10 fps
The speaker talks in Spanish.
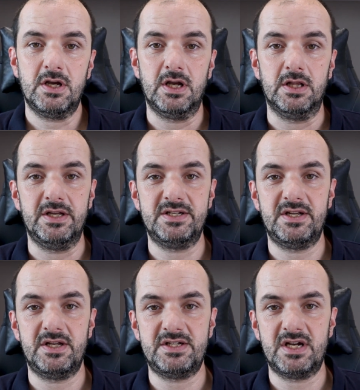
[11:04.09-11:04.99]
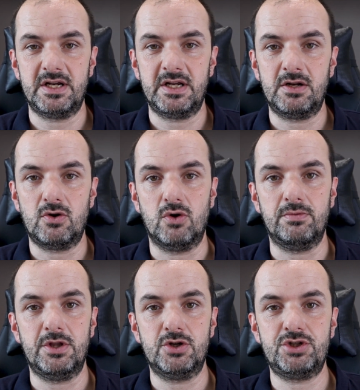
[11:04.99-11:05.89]
el Disney Channel o
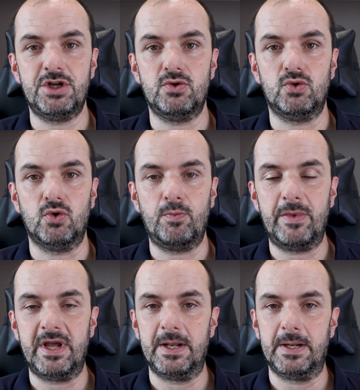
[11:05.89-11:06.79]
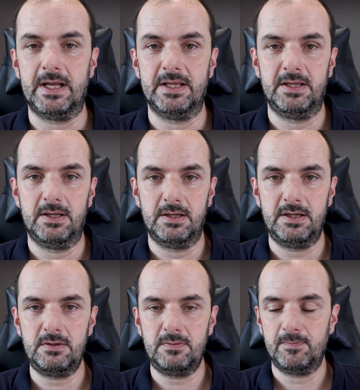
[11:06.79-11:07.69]
vídeos de YouTube en la
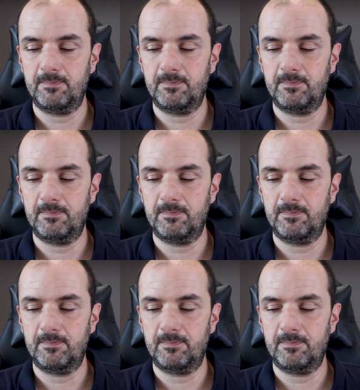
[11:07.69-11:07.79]
tele.